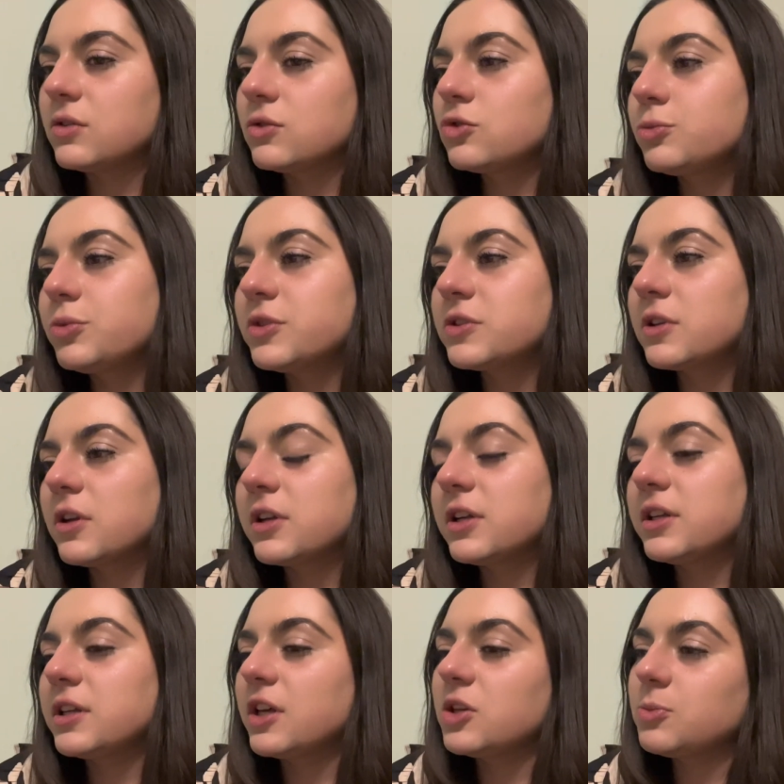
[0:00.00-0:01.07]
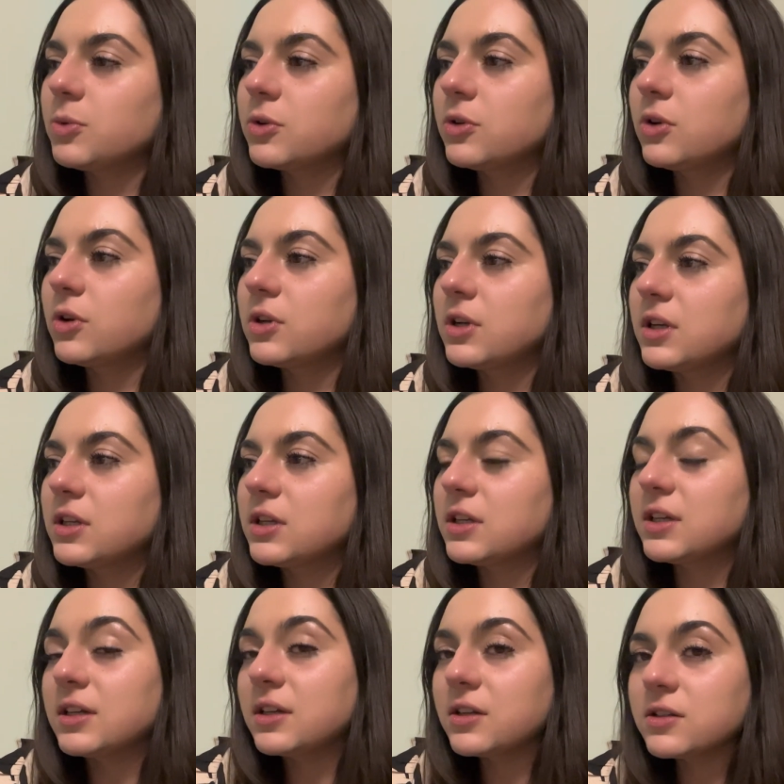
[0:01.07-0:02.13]
Du bist glücklich, ich bin glücklich,
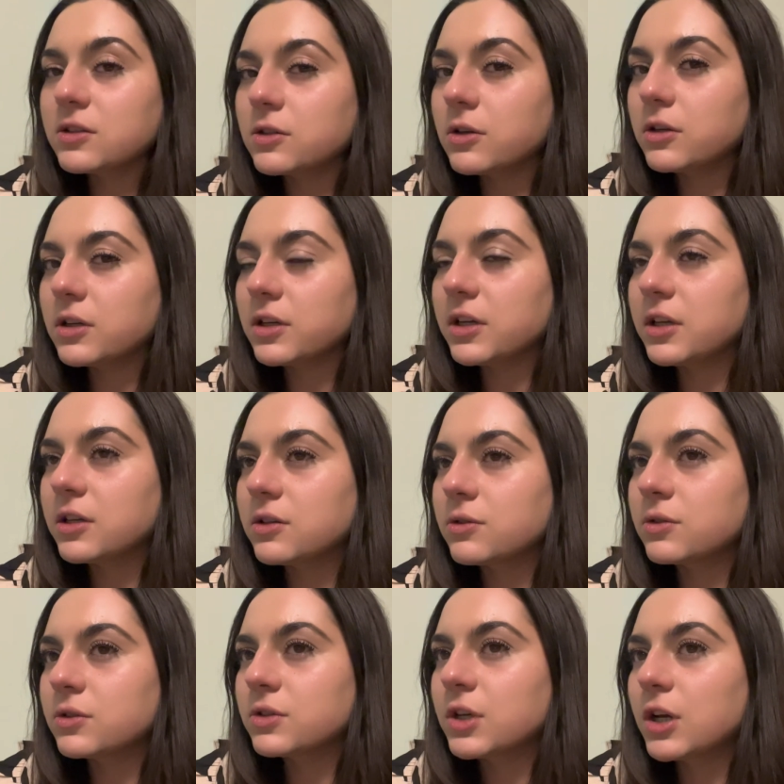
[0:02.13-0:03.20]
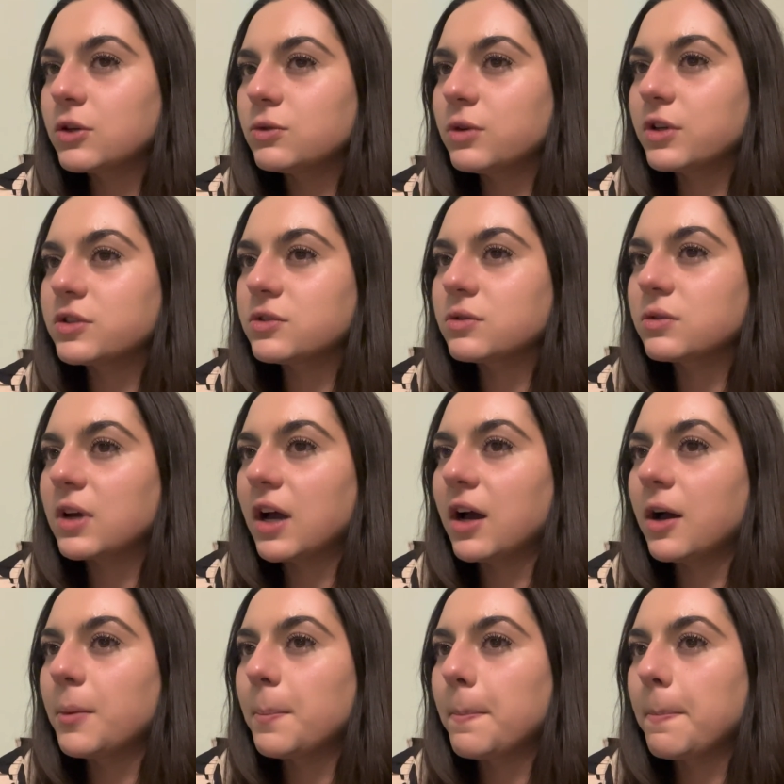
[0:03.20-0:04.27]
jeder ist glücklich und du hast
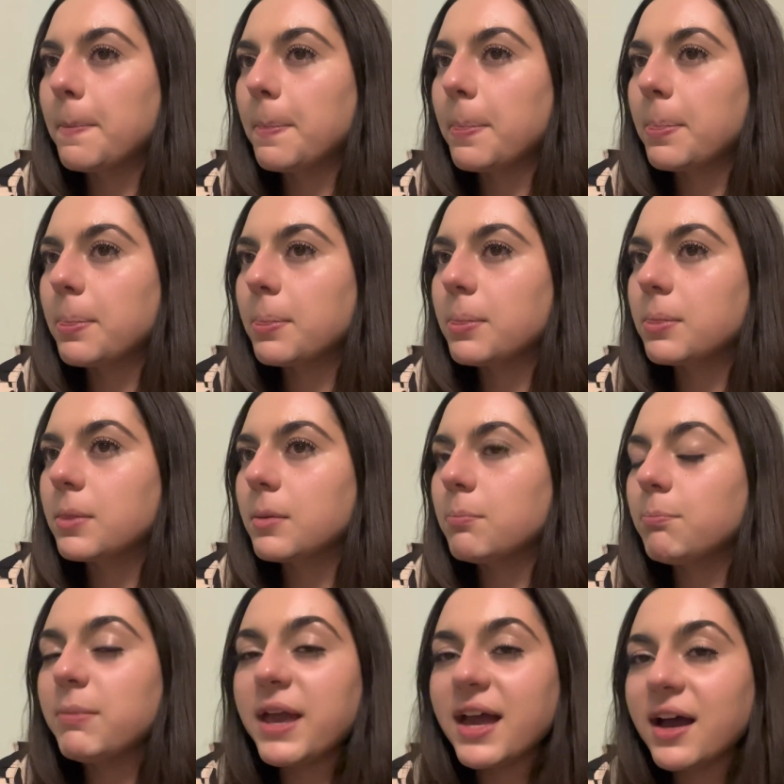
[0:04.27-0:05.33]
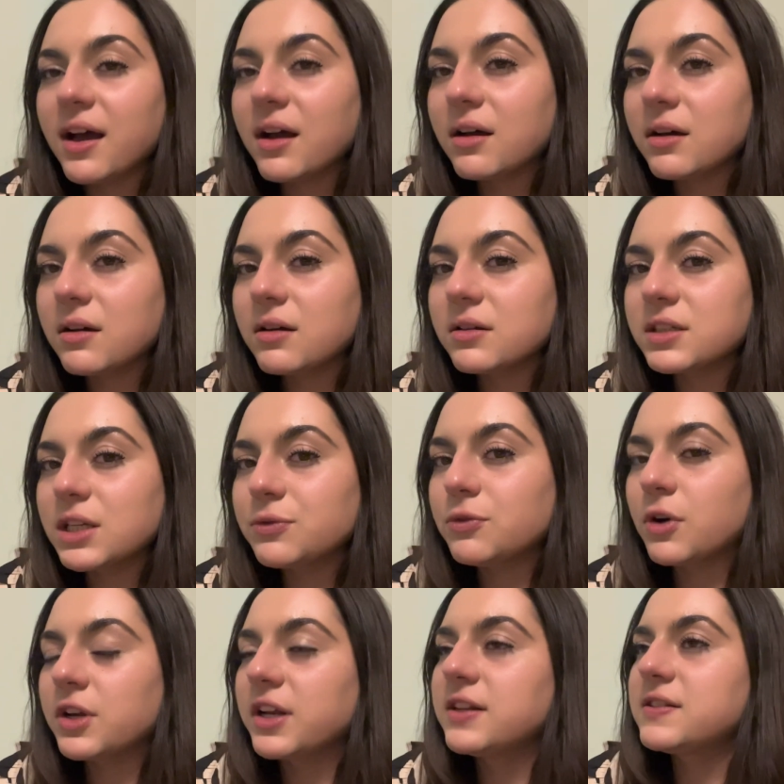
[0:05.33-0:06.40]
sogar mehr
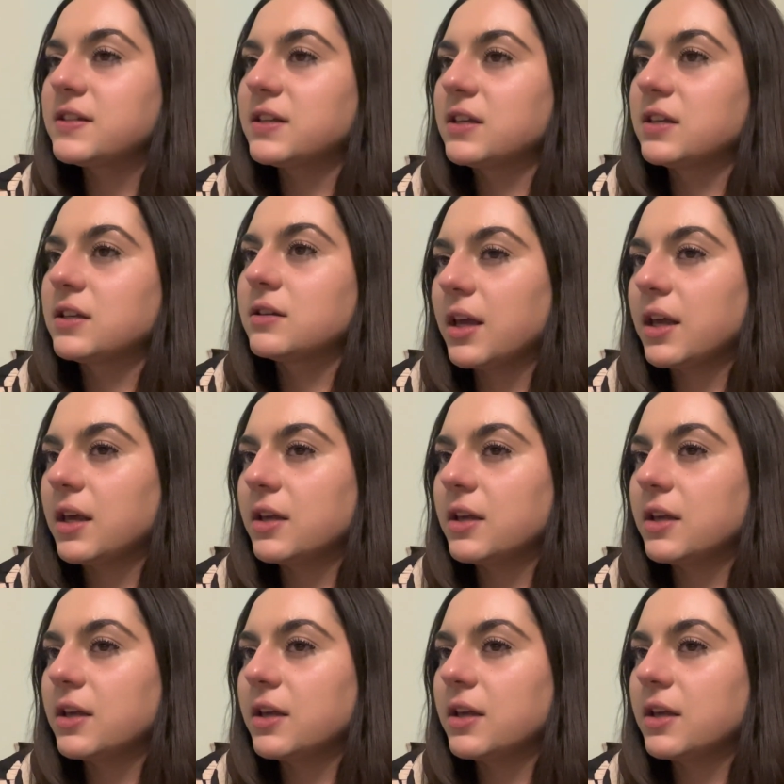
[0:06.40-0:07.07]
davon als ich.